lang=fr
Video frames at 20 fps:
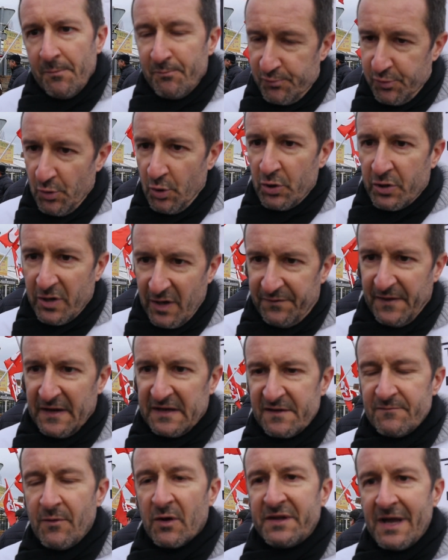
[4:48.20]
pour
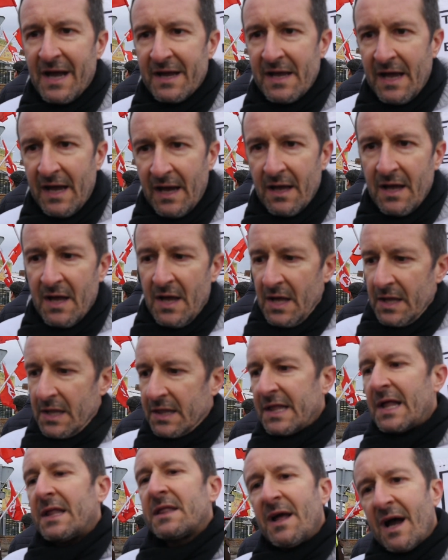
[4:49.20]
qu'effectivement, derrière,
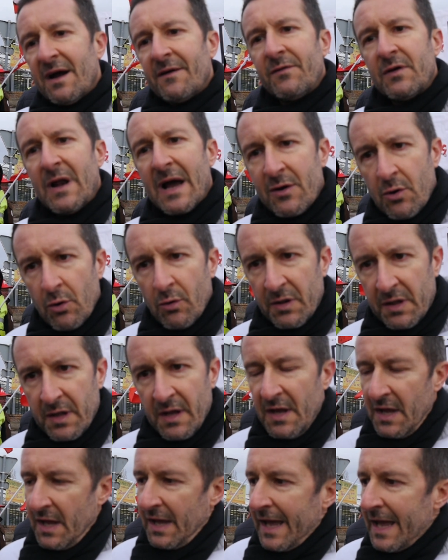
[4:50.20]
ça serve la cause
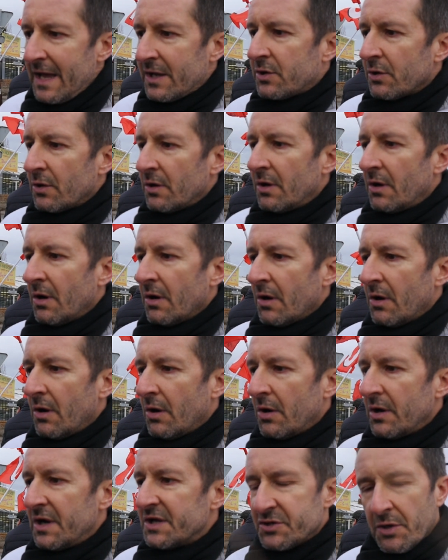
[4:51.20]
et
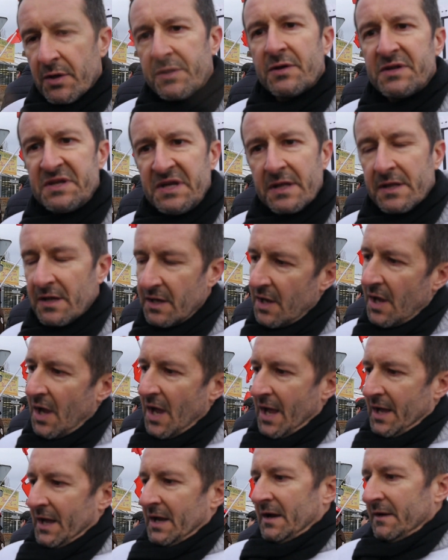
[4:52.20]
que les gens se disent
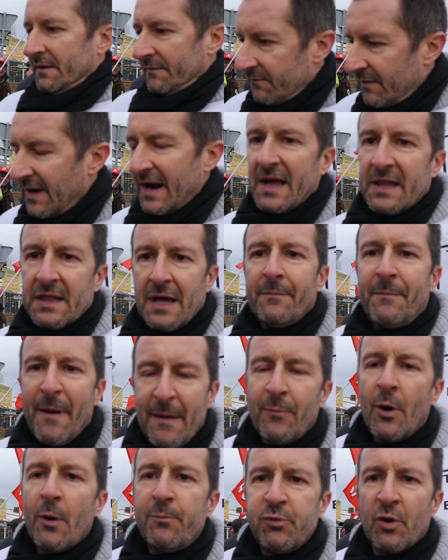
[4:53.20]
voilà, il ne sera
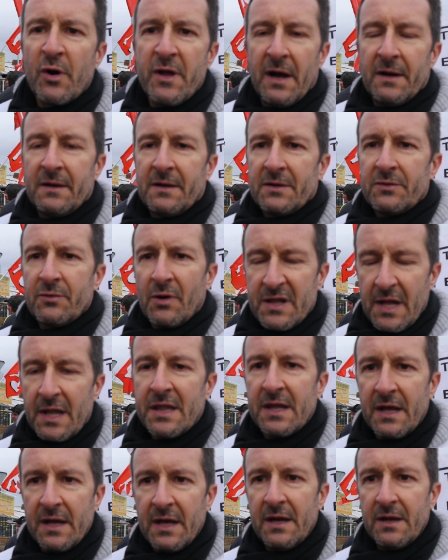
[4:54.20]
pas mort pour rien. Donc ça,
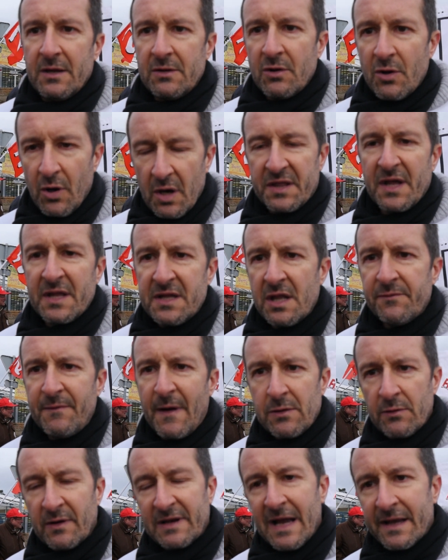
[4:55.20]
c'est une grande
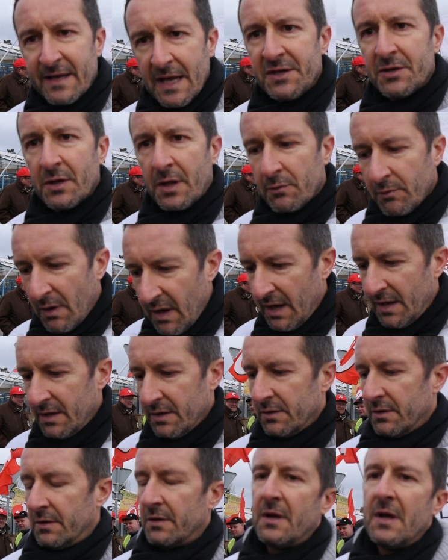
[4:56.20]
satisfaction que la cagnotte soit,
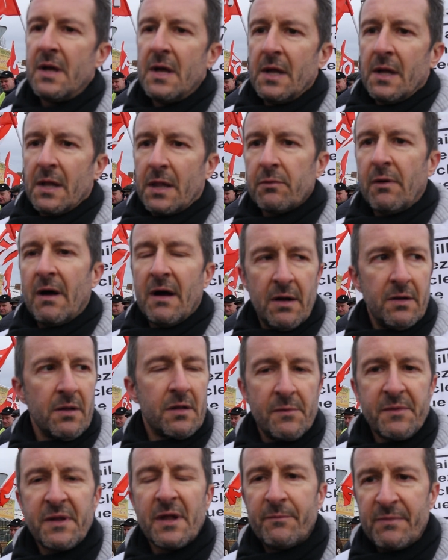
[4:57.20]

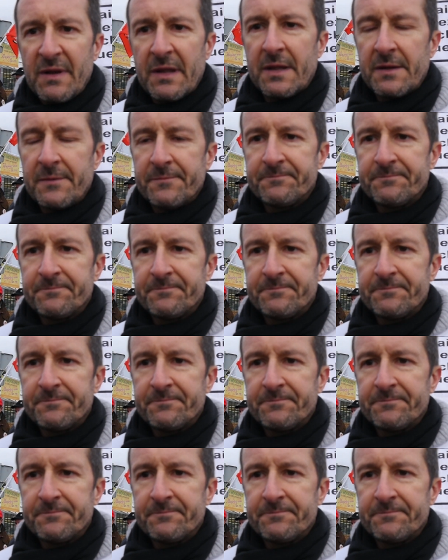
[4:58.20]
soit mise en place.